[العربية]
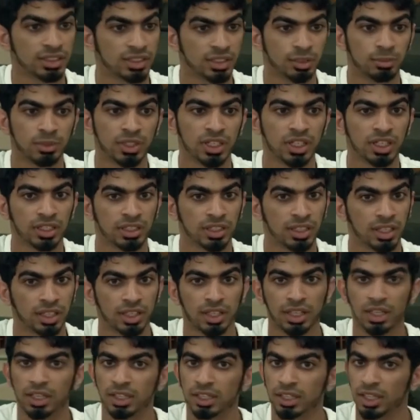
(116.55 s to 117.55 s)
زميل احتاج
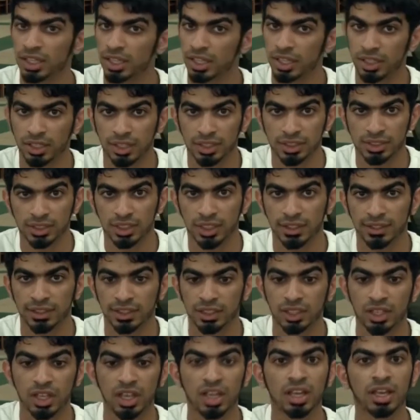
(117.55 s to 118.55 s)
حاجة أنا ساعده